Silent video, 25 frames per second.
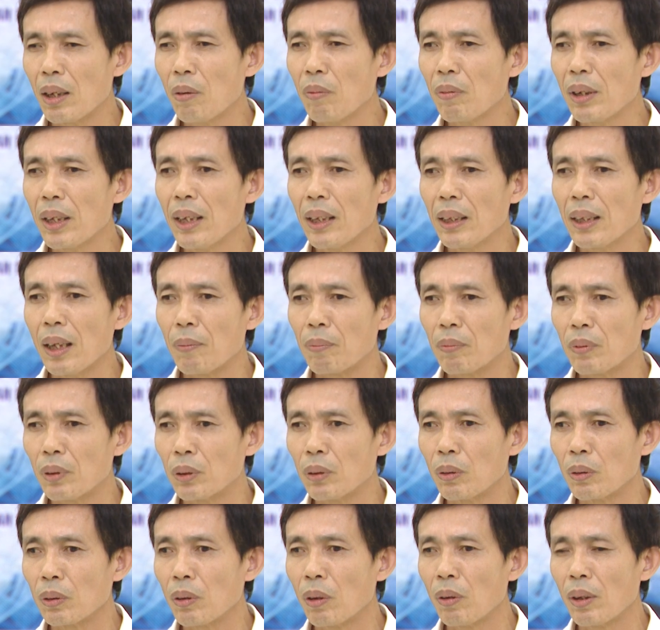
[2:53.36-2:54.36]
không khí tập của
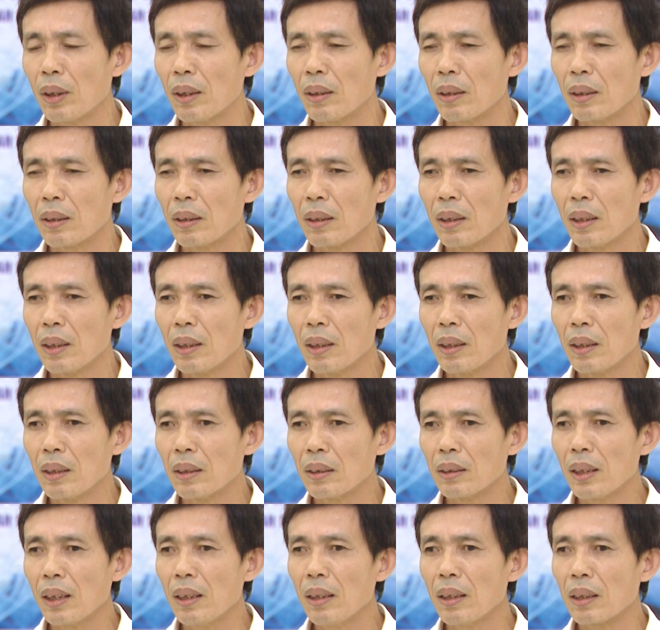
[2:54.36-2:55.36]
chúng tôi
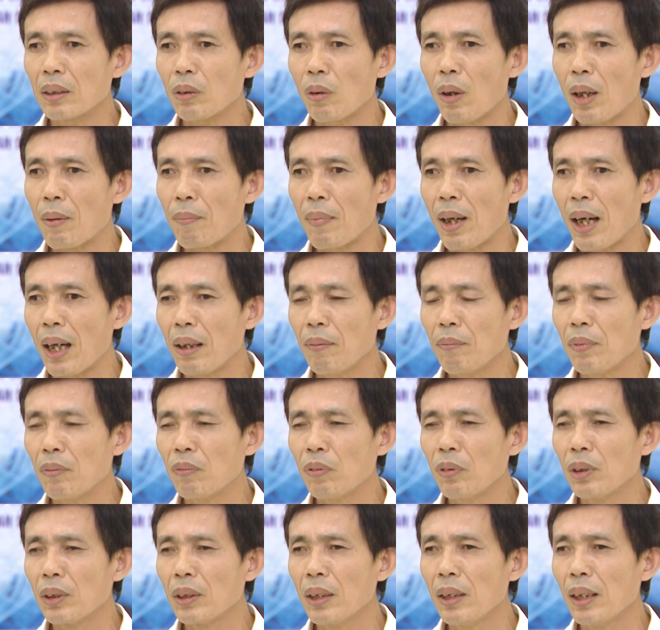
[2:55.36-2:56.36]
rất được thoải mái và
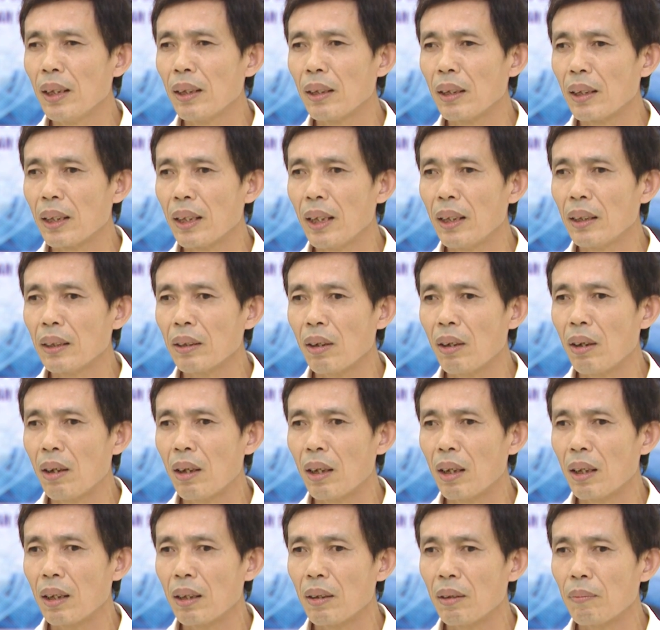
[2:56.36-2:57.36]
vui tươi khiến cho
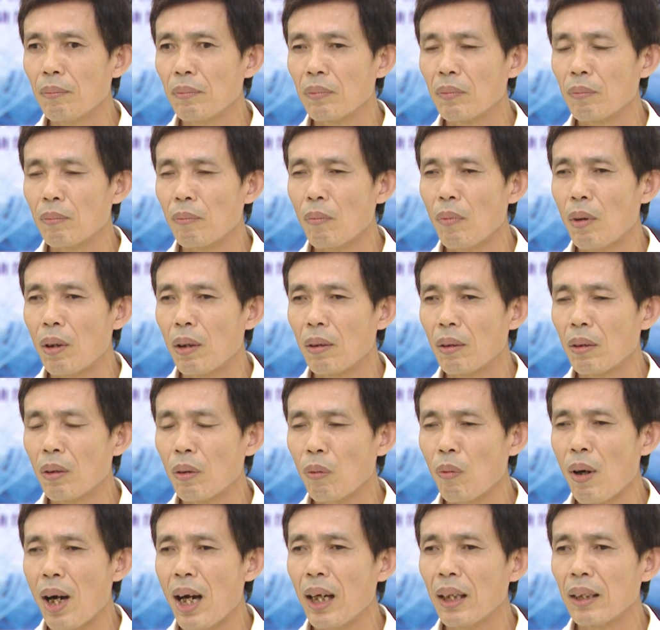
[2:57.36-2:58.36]

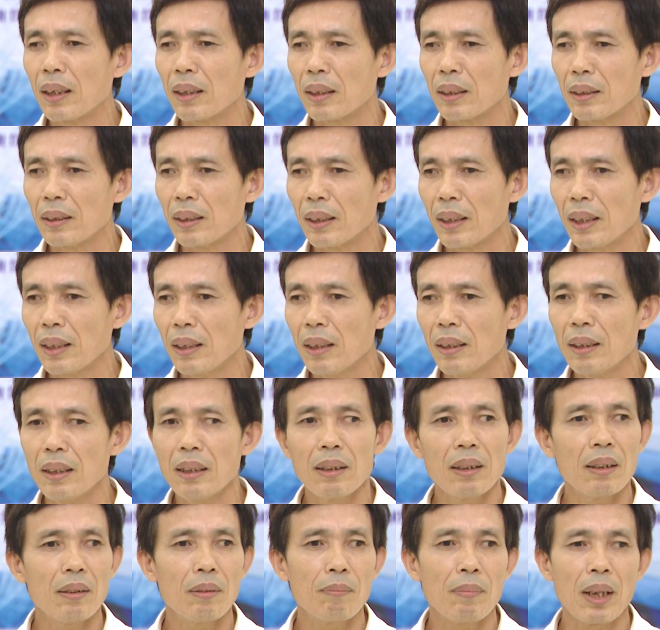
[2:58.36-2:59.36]
qua được những
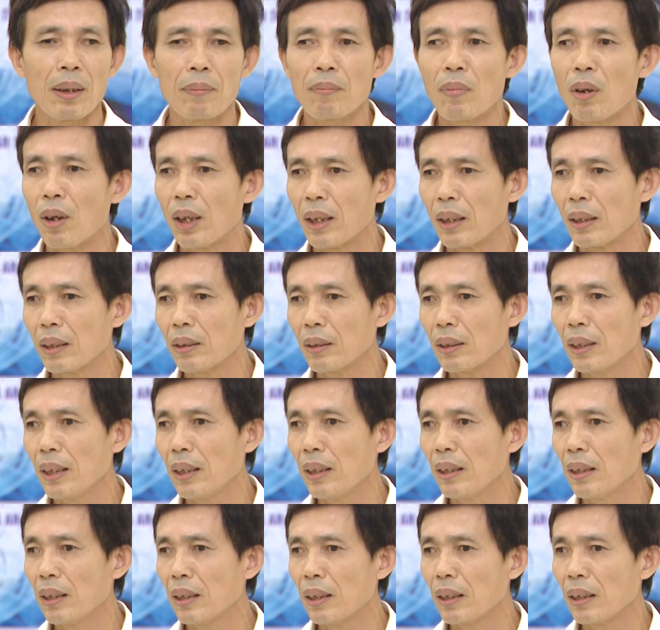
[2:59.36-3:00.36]
cái mệt mỏi
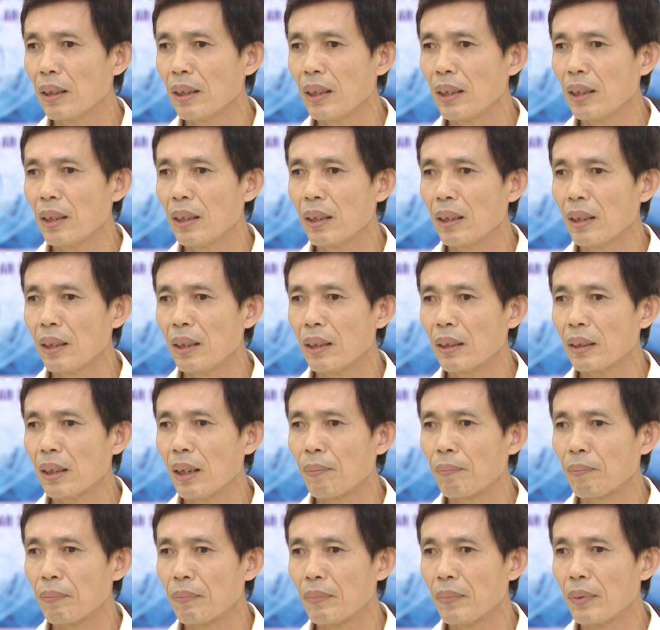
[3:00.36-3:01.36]
khi khi
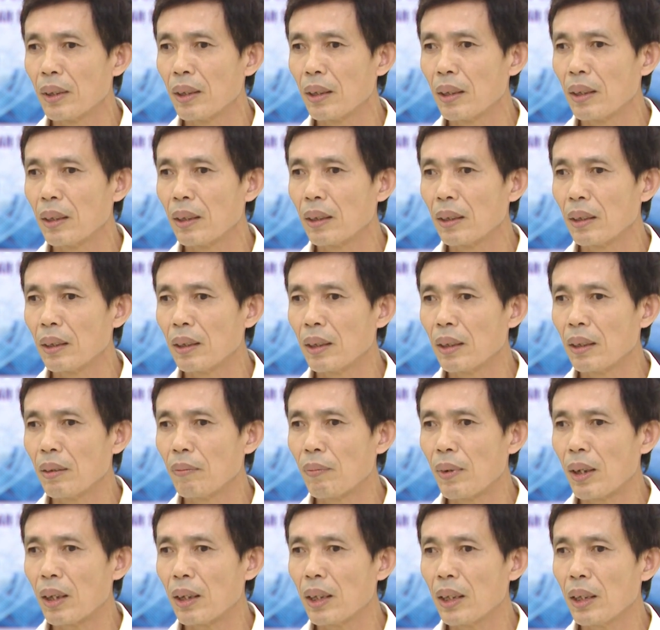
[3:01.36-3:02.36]
tập thì
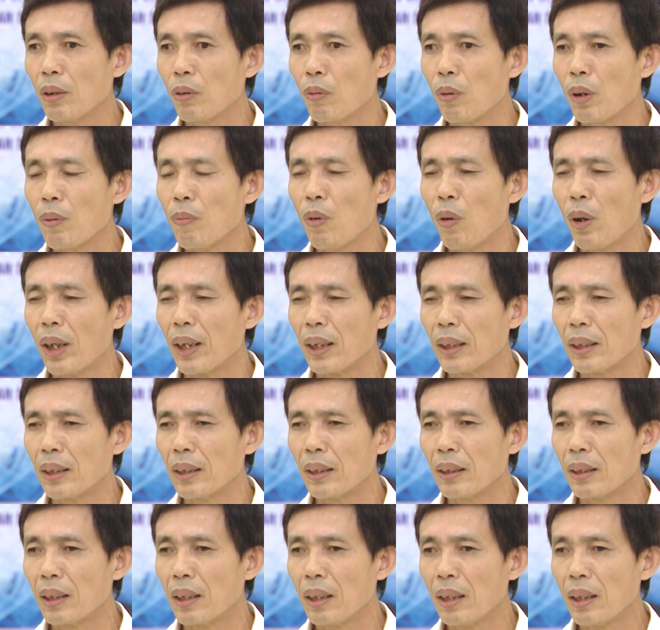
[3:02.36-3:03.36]
mà khi cuối buổi thì
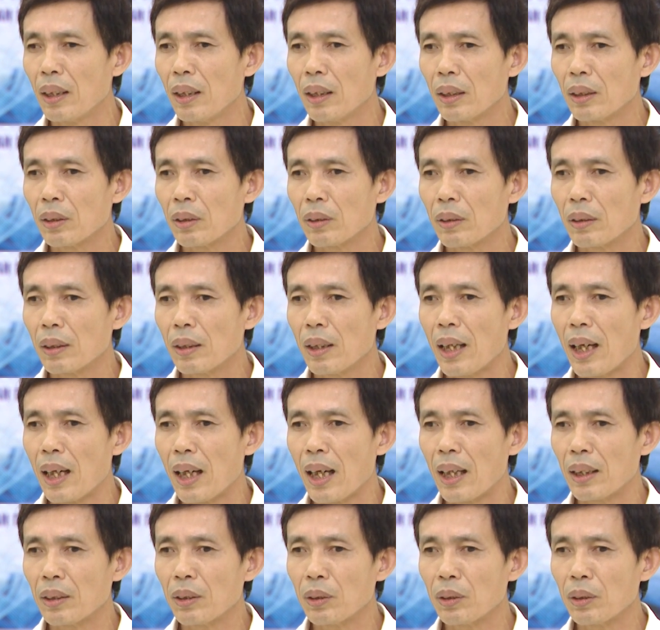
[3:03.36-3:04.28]
để lại